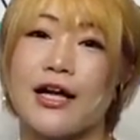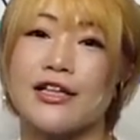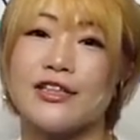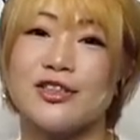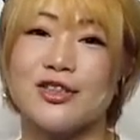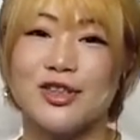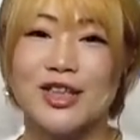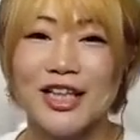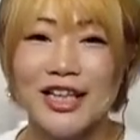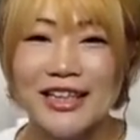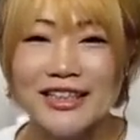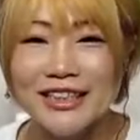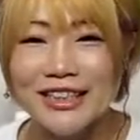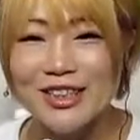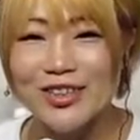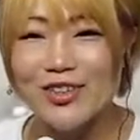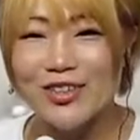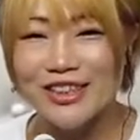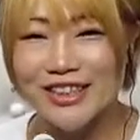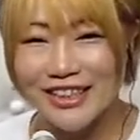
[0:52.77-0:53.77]
月8
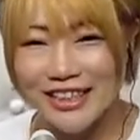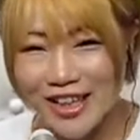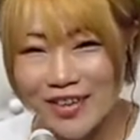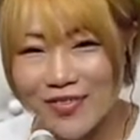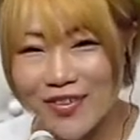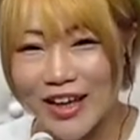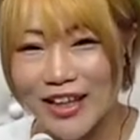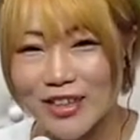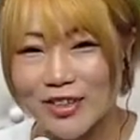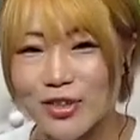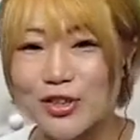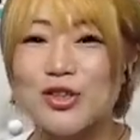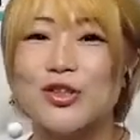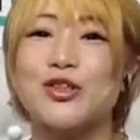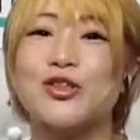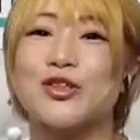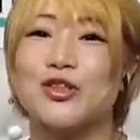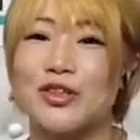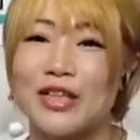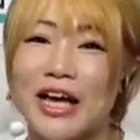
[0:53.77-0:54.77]
といえばという
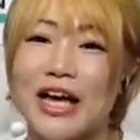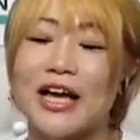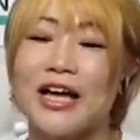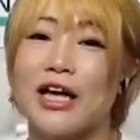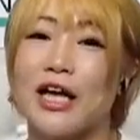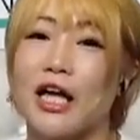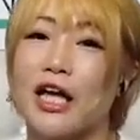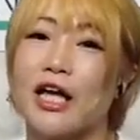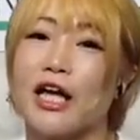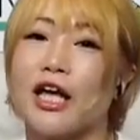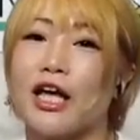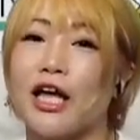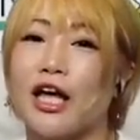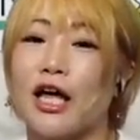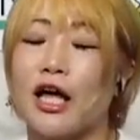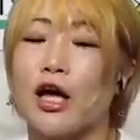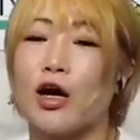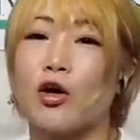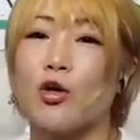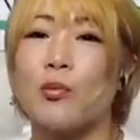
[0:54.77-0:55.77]
ことで、
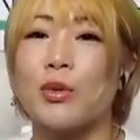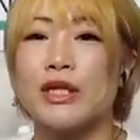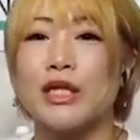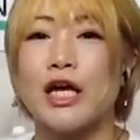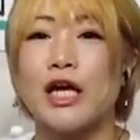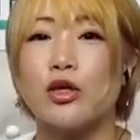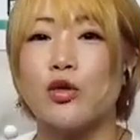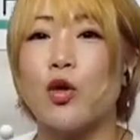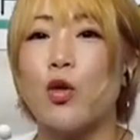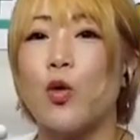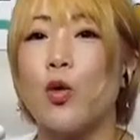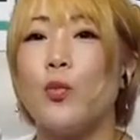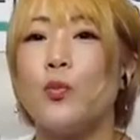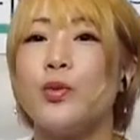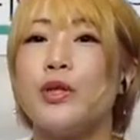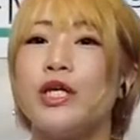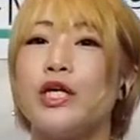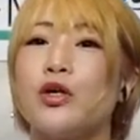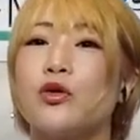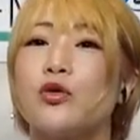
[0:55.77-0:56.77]
本間たいの
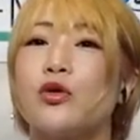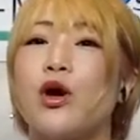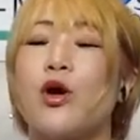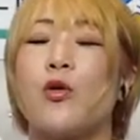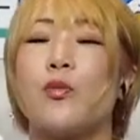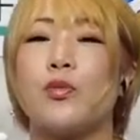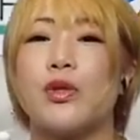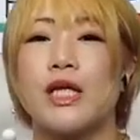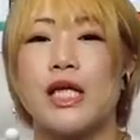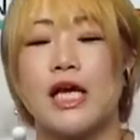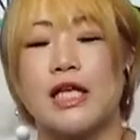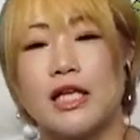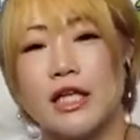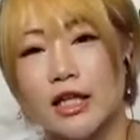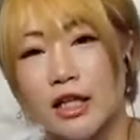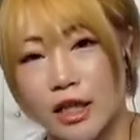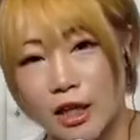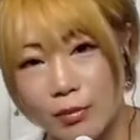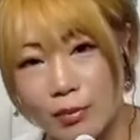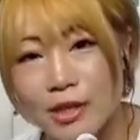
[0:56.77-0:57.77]
オープニング動画を見ていた
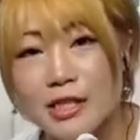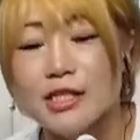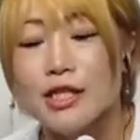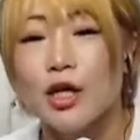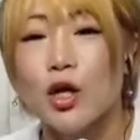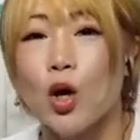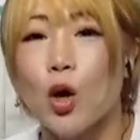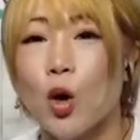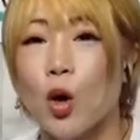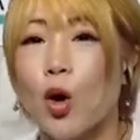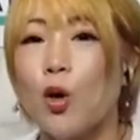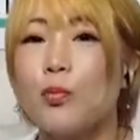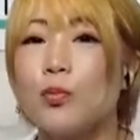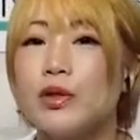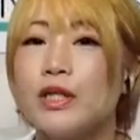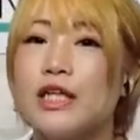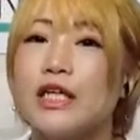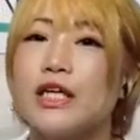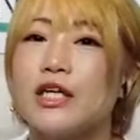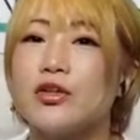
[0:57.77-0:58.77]
だきます。
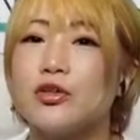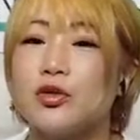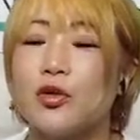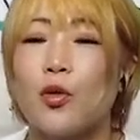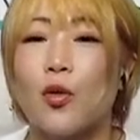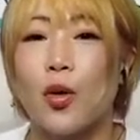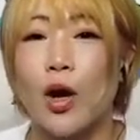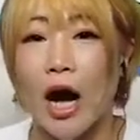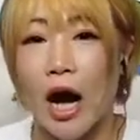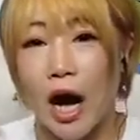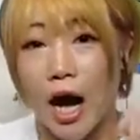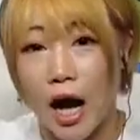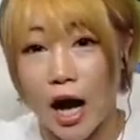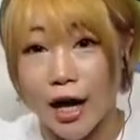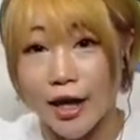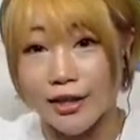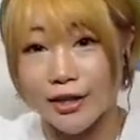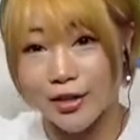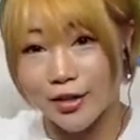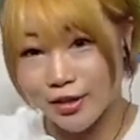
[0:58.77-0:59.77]
オープニング動
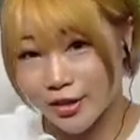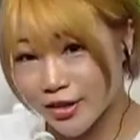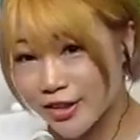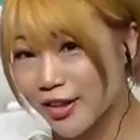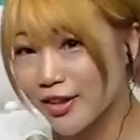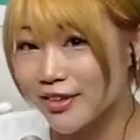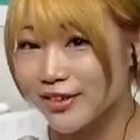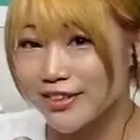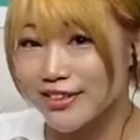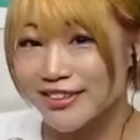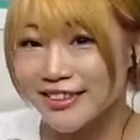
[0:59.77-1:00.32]
画、どうぞ。